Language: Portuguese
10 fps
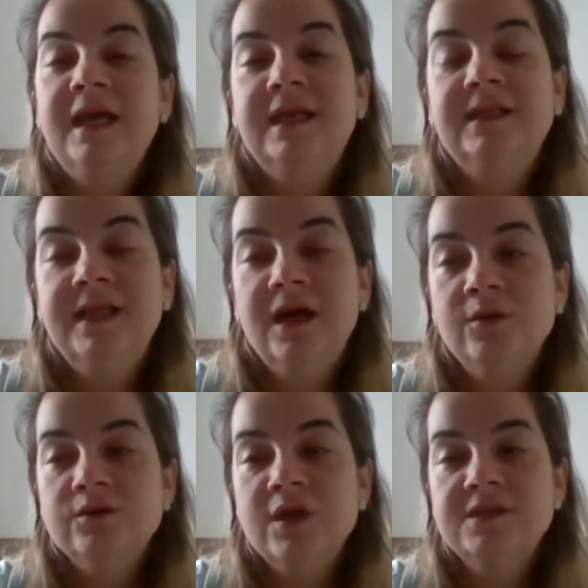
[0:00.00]

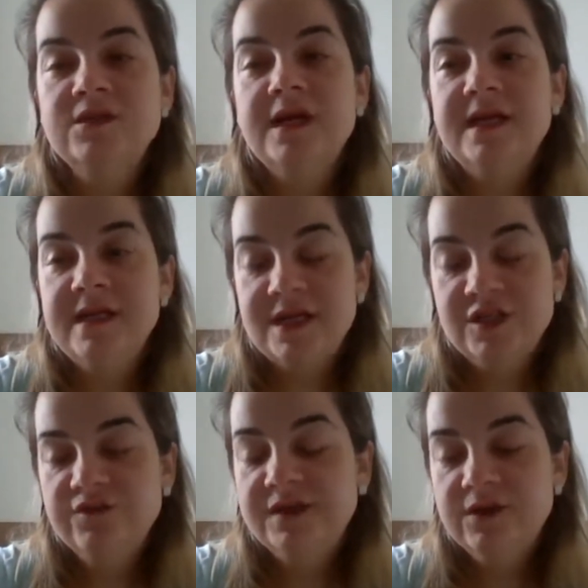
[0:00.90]
Então, só se organiza. A
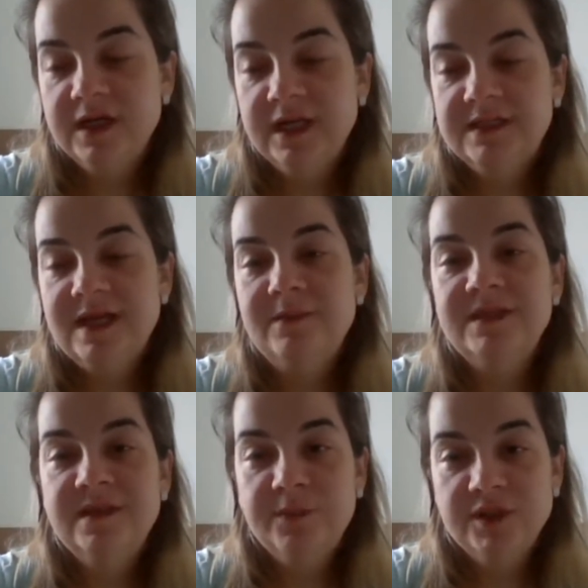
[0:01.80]
gente vai se organizar,
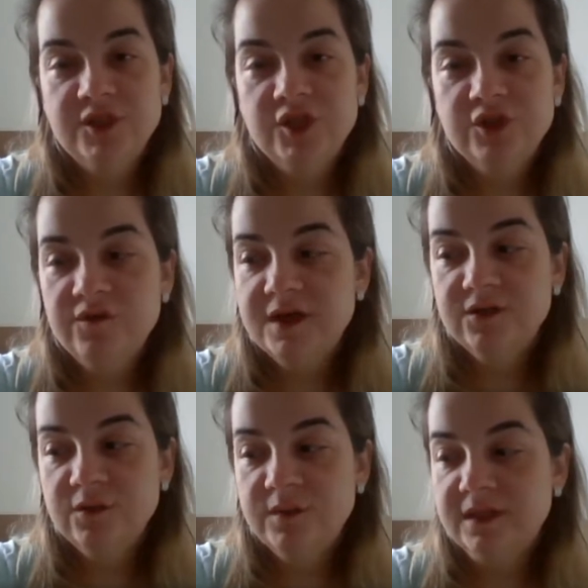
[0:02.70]
mas depois a gente
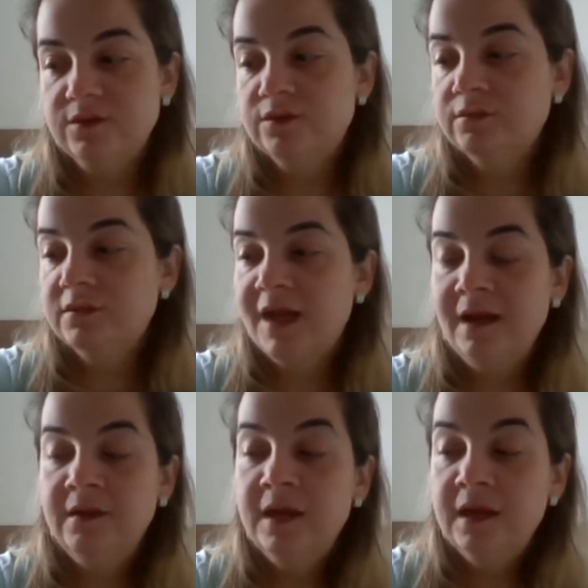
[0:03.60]
conversa sobre isso,
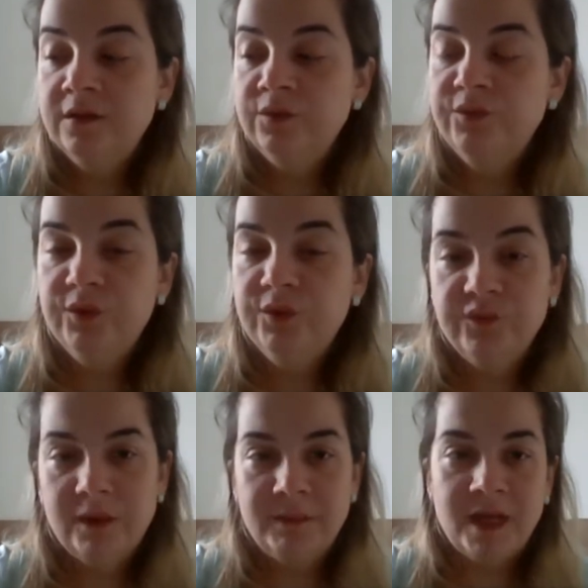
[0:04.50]
tá? Não vou
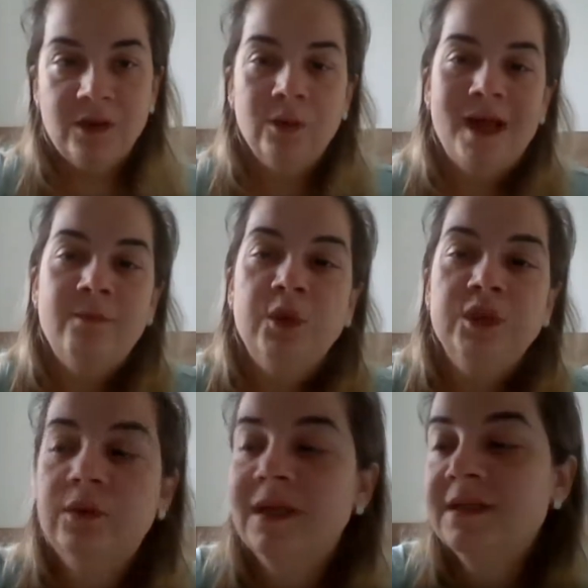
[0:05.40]
me alongar
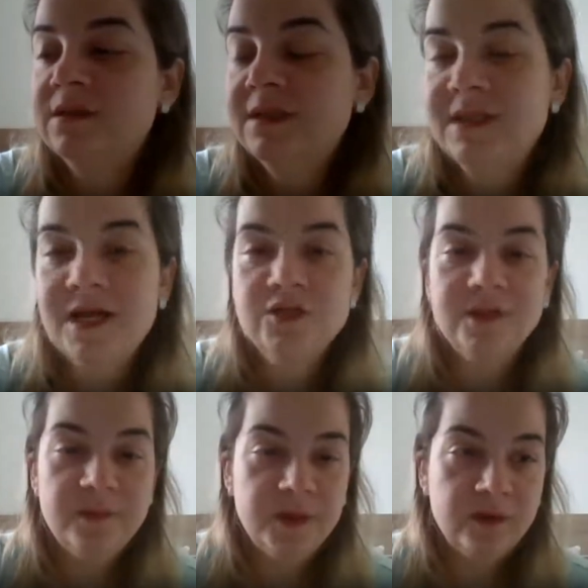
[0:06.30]
muito com relação ao estágio,
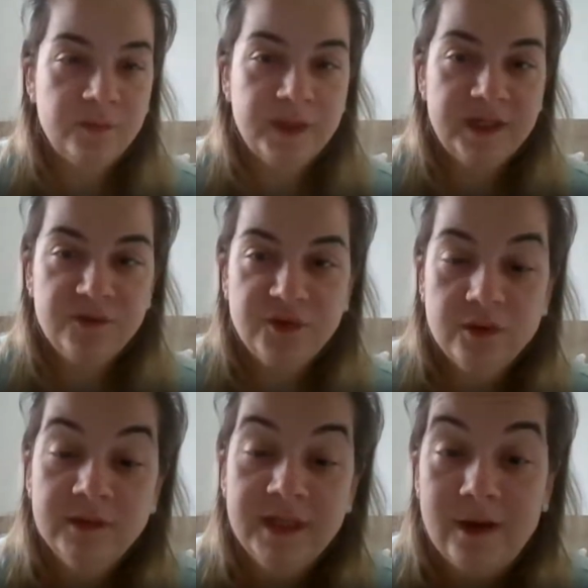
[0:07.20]
até para não perder o
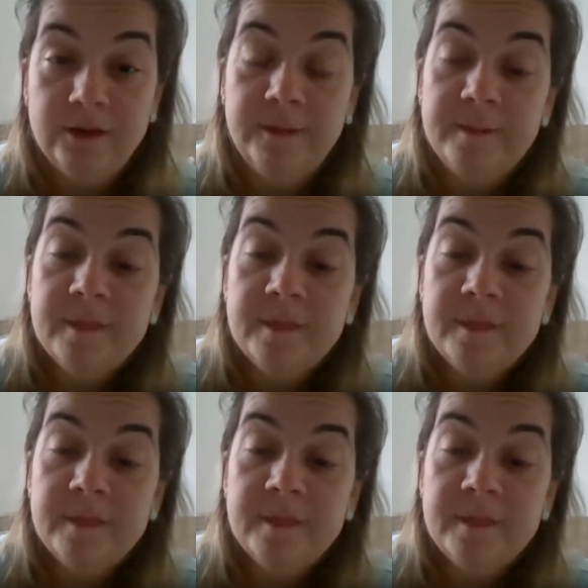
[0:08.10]
foco da aula.